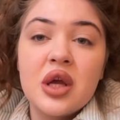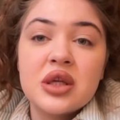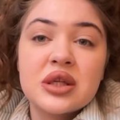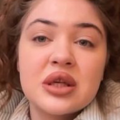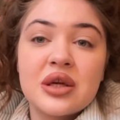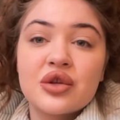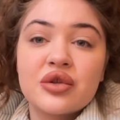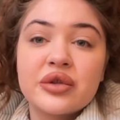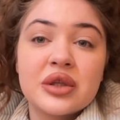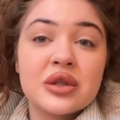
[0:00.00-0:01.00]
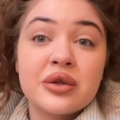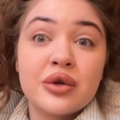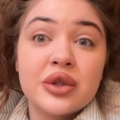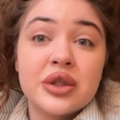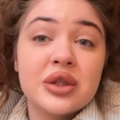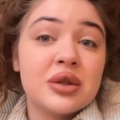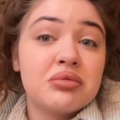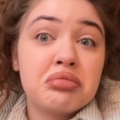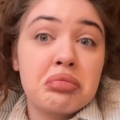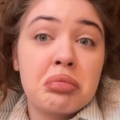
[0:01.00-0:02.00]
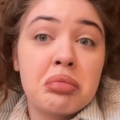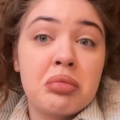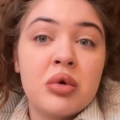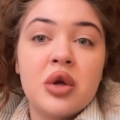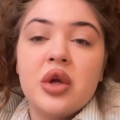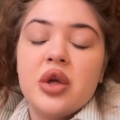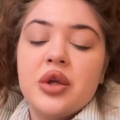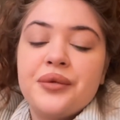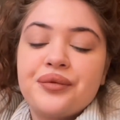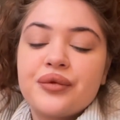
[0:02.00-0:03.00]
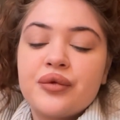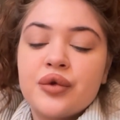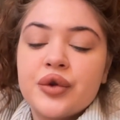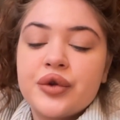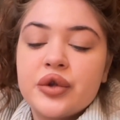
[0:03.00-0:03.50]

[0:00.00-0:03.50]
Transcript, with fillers: сказал, что со злости. Вот, то